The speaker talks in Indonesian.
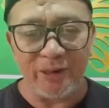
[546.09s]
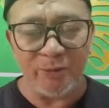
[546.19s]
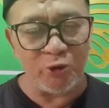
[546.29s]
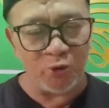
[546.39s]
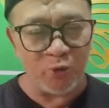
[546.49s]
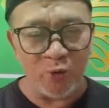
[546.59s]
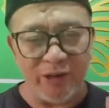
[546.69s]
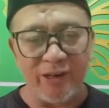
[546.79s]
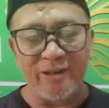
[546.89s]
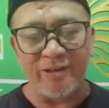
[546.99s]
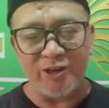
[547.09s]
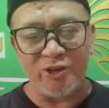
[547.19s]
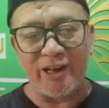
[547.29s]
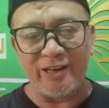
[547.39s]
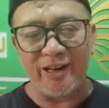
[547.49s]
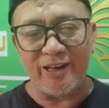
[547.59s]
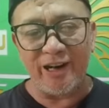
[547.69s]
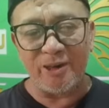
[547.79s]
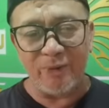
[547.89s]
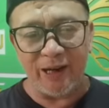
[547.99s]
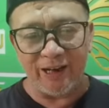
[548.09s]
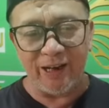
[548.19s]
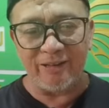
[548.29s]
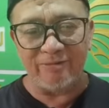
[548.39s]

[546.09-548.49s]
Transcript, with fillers: Tapi sesungguhnya desainnya adalah di belakang.